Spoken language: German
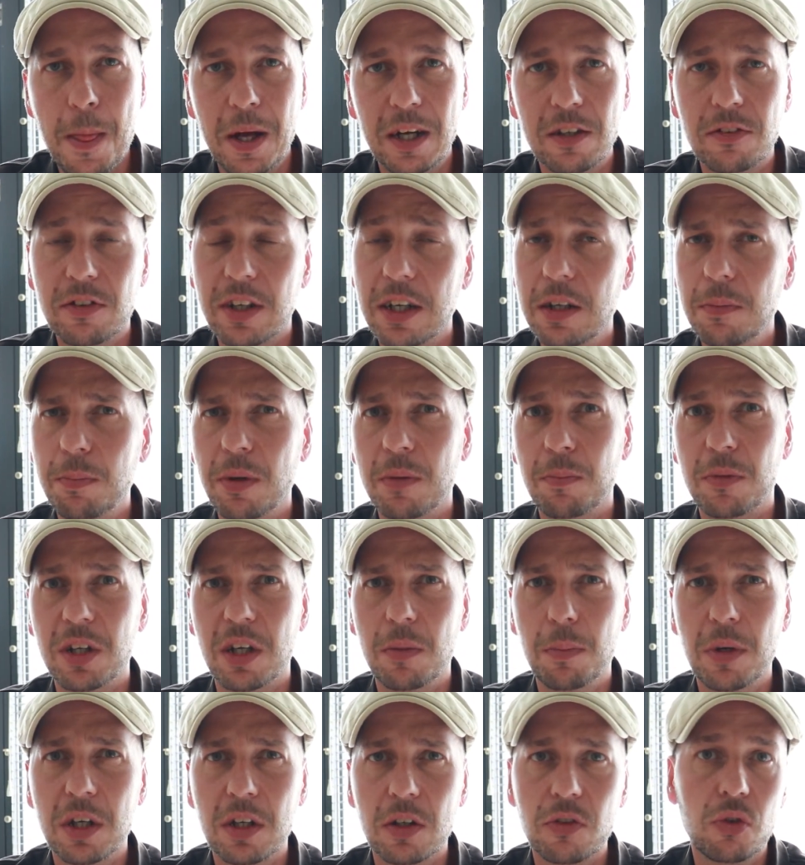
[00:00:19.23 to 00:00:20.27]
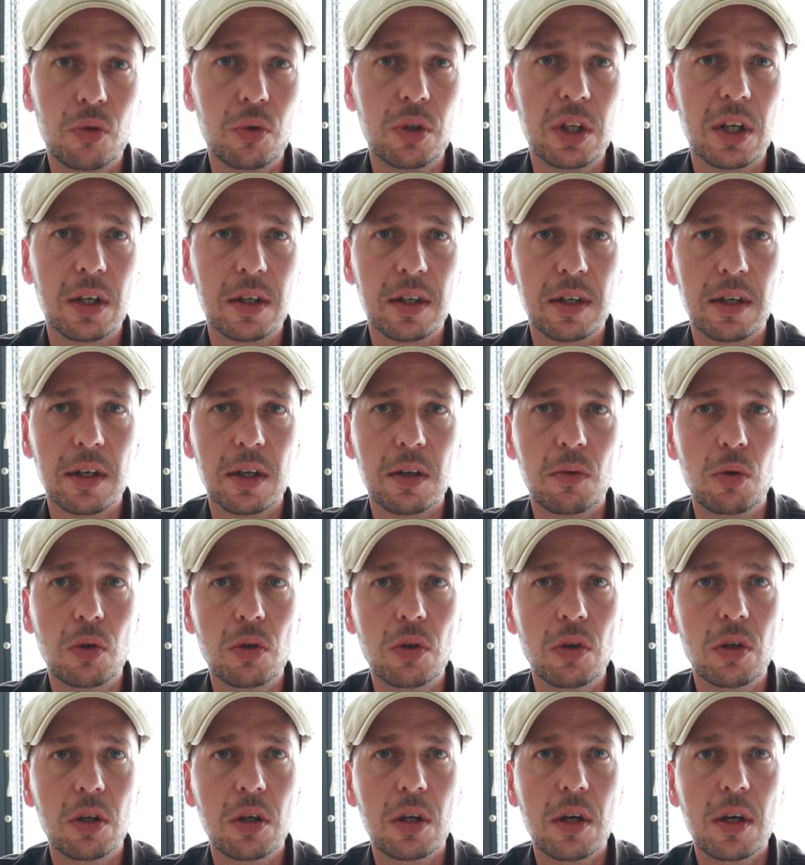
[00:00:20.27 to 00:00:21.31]
Es geht beim Thema gesunde
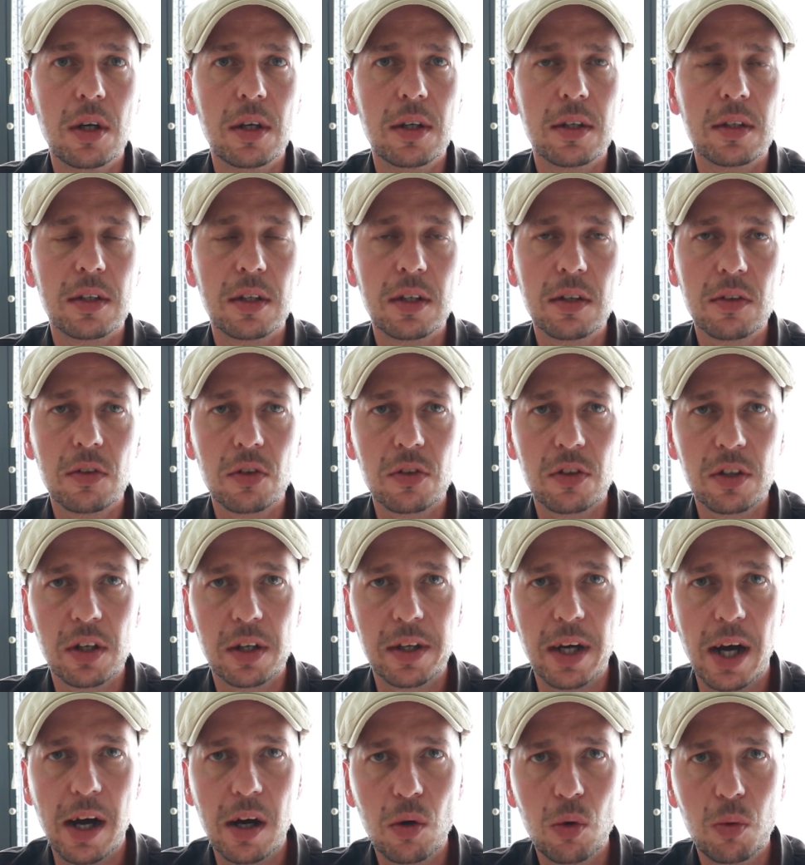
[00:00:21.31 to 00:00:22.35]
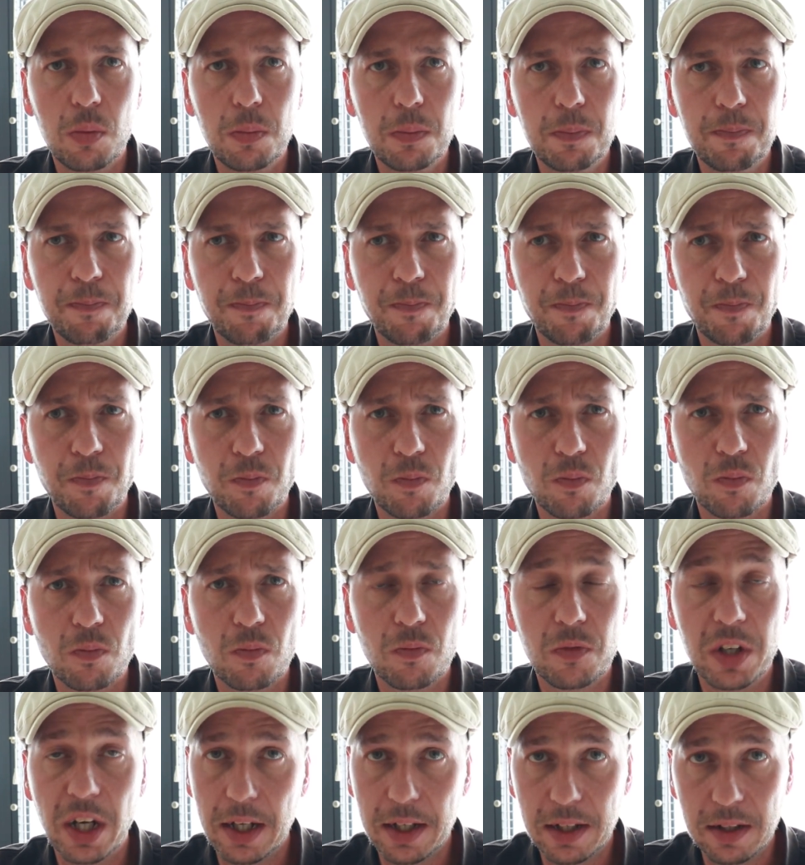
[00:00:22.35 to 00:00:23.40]
Ernährung nicht so sehr darum,
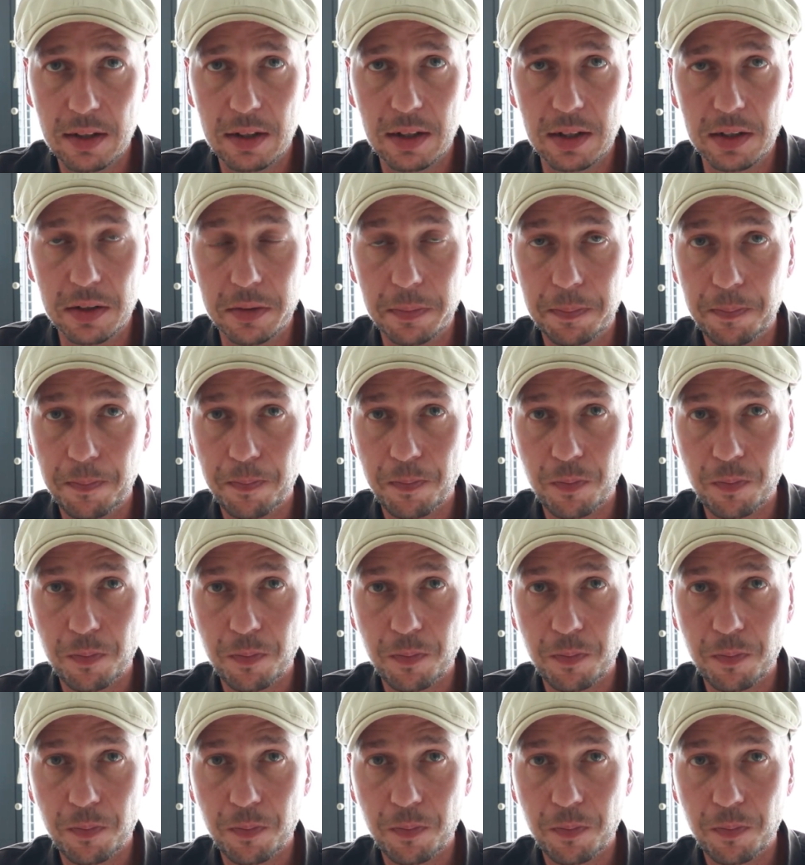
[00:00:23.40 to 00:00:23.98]
wer recht hat,